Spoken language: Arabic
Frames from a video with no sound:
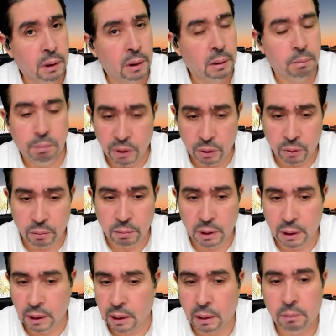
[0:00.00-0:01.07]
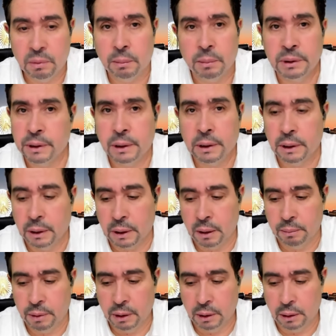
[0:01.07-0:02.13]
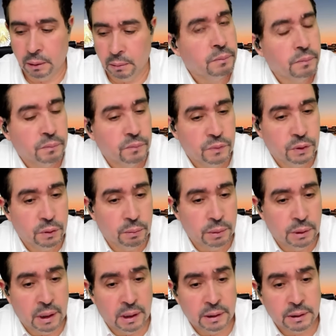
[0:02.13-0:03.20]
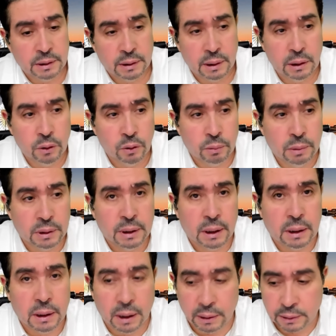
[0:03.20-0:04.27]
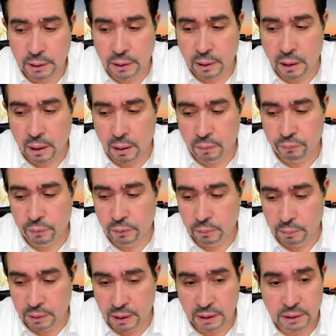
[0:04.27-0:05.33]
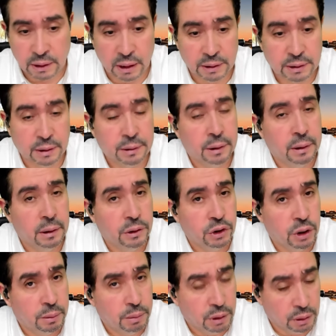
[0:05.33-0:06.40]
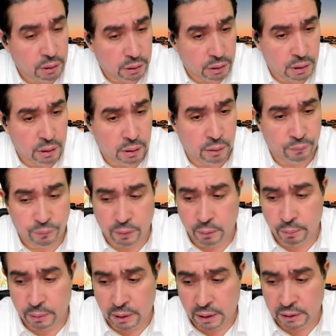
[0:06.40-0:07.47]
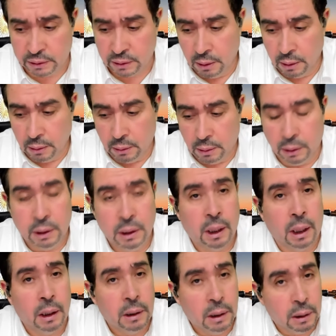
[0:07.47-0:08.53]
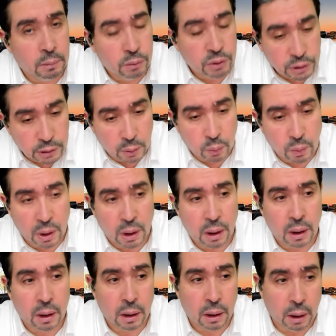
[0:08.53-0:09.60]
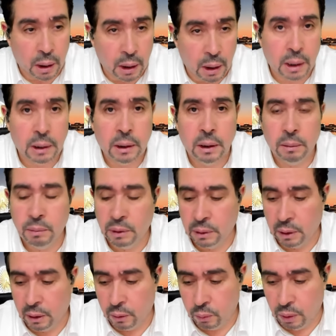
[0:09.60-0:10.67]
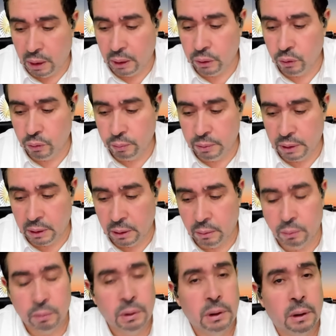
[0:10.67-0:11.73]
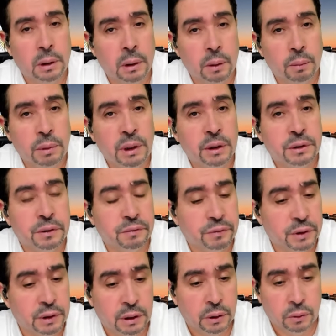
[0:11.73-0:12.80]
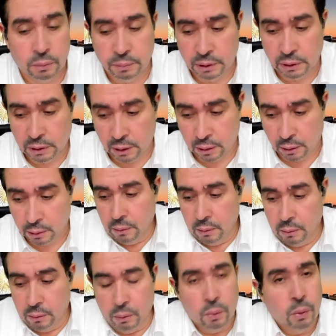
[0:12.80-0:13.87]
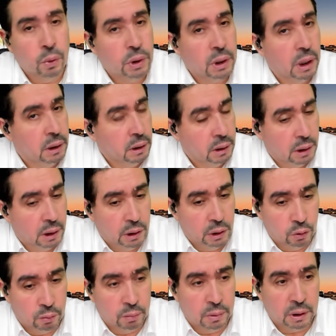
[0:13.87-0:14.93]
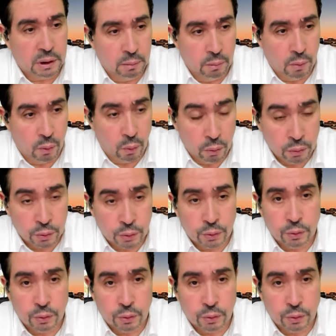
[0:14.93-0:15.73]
منهم اللي راه من منطقه القبائل فيهم ناس اللي هما دكاتره فيهم ناس اساتذه جامعيين فيهم ناس اللي على مستوى عالي من الوعي ومن من من التفكير ومن كذا وكاين اللي هما كما قلت